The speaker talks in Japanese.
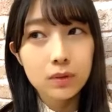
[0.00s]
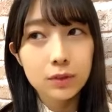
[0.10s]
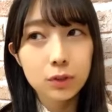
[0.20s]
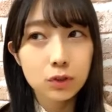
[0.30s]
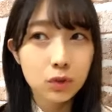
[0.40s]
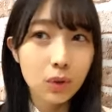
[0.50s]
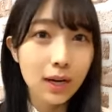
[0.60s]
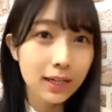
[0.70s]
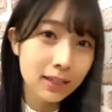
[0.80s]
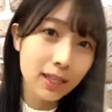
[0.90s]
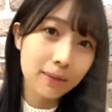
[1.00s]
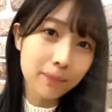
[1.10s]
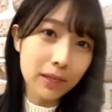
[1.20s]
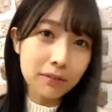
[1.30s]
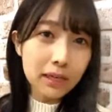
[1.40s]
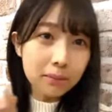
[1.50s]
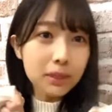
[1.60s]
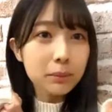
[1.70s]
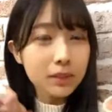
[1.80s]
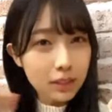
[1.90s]
曲をかけて
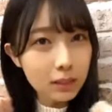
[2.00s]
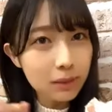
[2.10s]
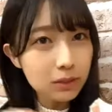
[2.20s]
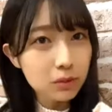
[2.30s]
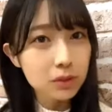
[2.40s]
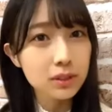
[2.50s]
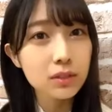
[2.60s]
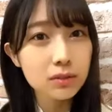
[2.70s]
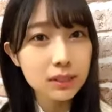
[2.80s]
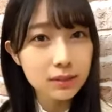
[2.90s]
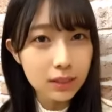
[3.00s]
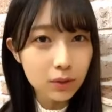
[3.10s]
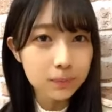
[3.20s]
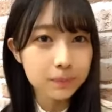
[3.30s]
NMB みんなでバトルしてるんですけど